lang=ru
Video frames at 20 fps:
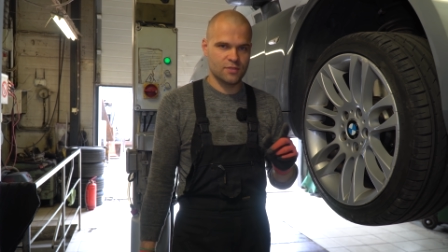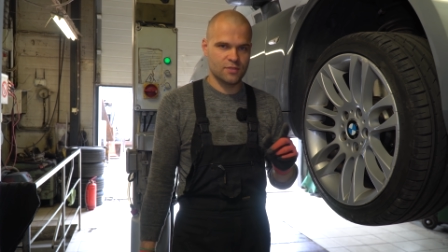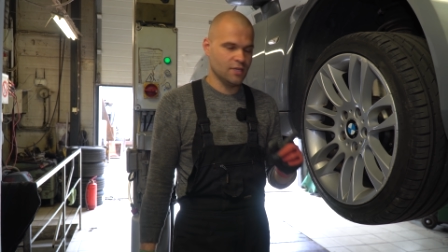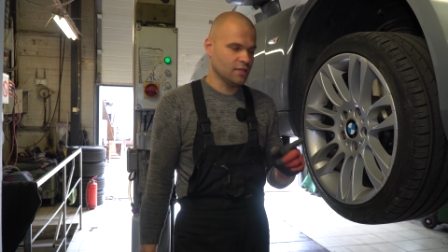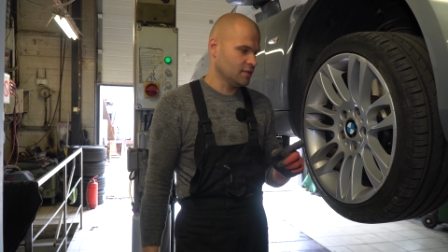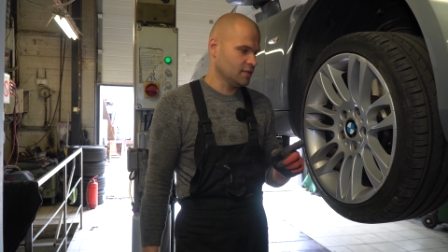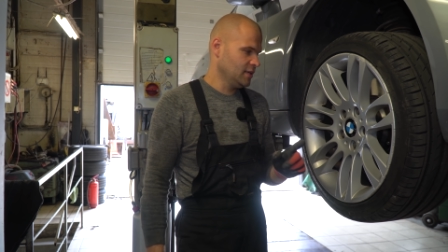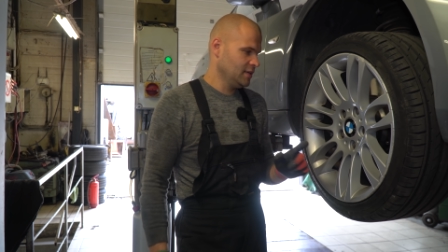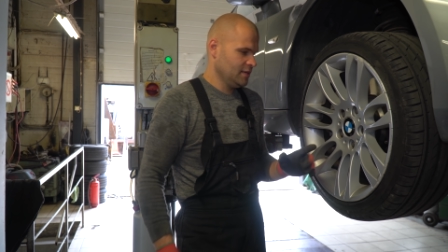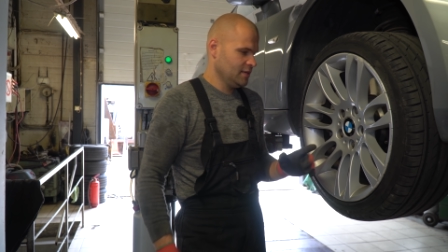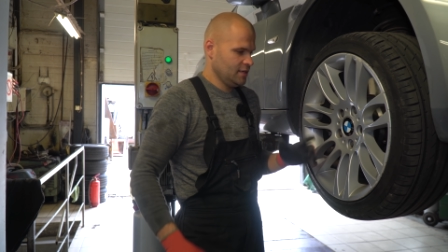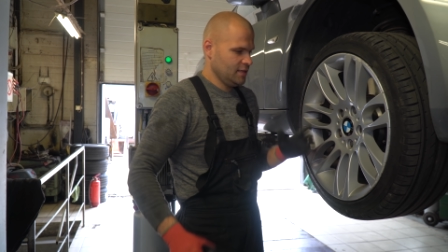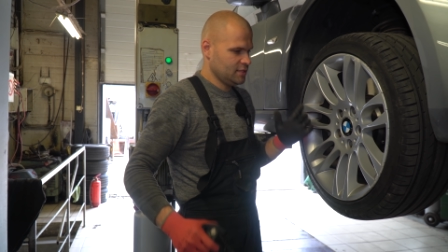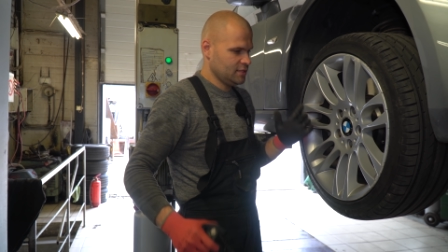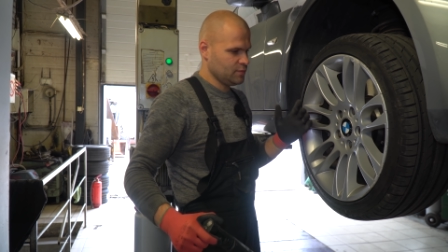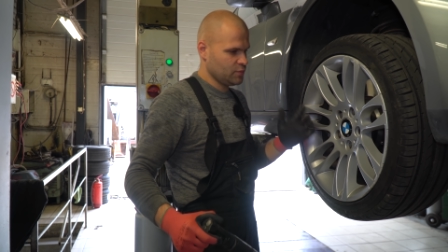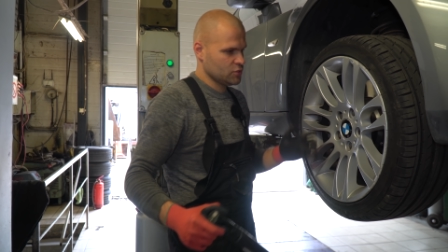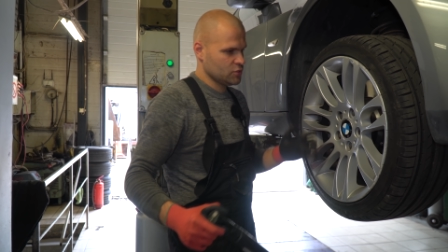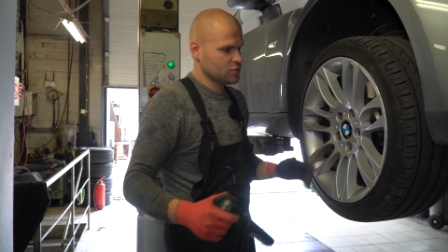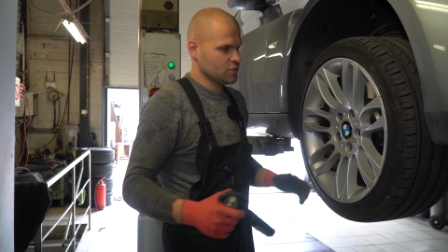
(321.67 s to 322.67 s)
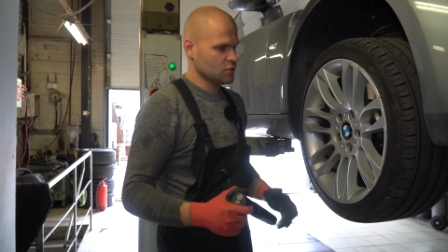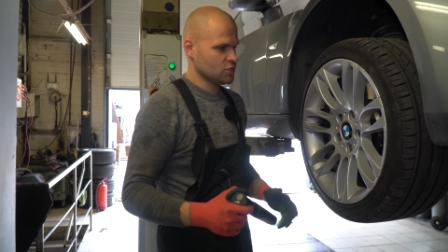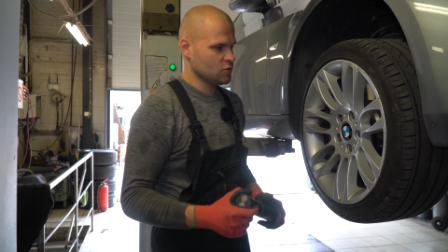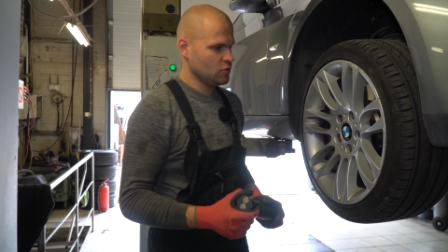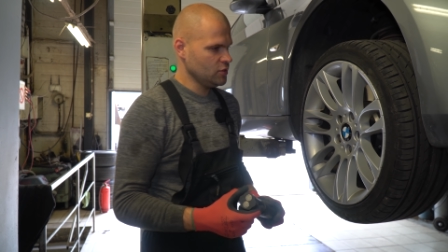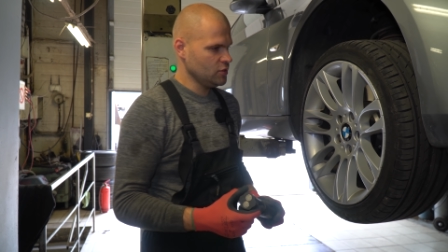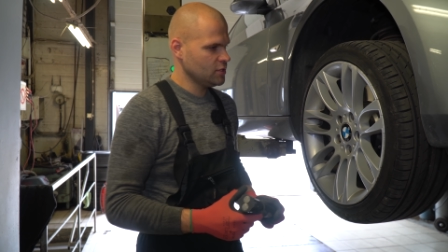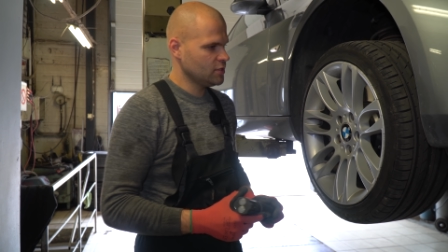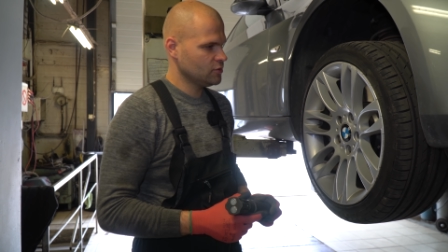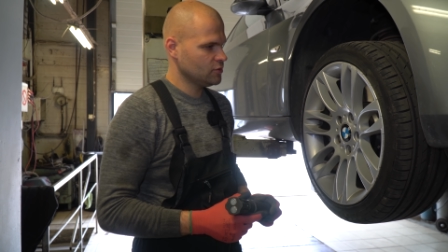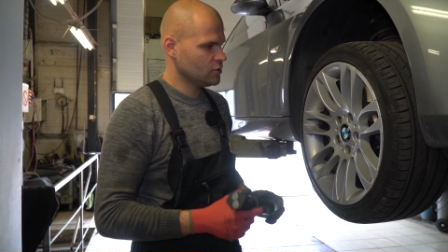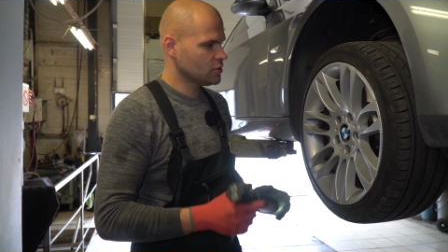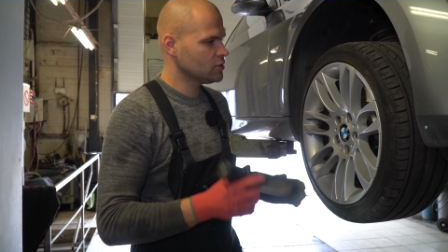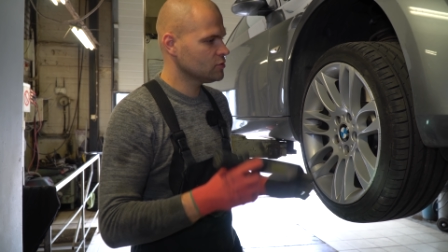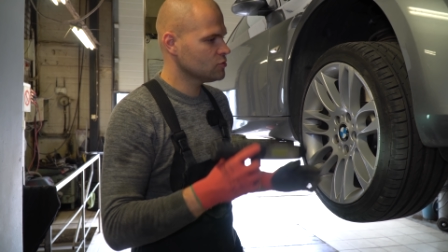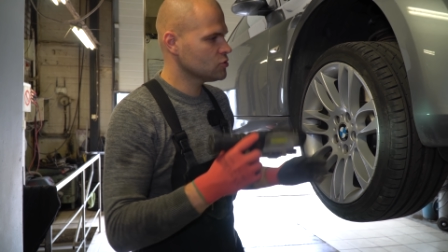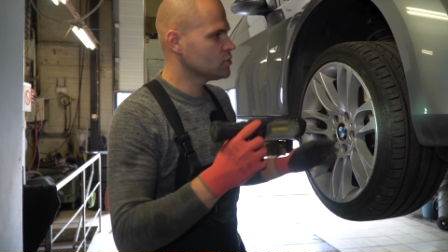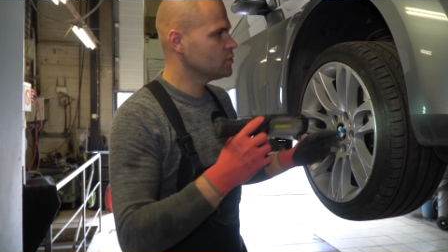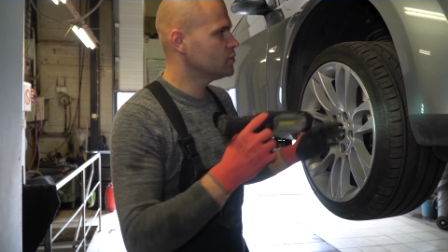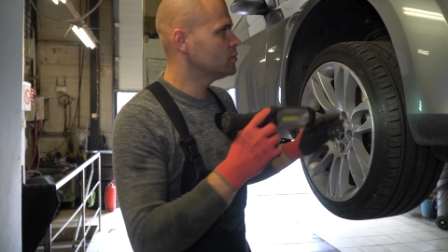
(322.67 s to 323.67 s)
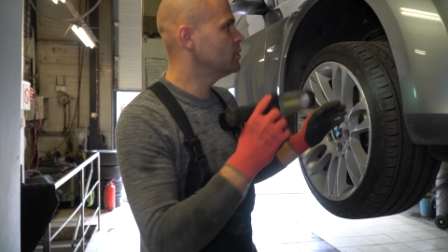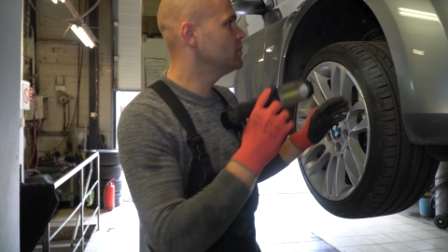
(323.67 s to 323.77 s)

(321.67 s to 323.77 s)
Нет, это просто расходник, который нужно будет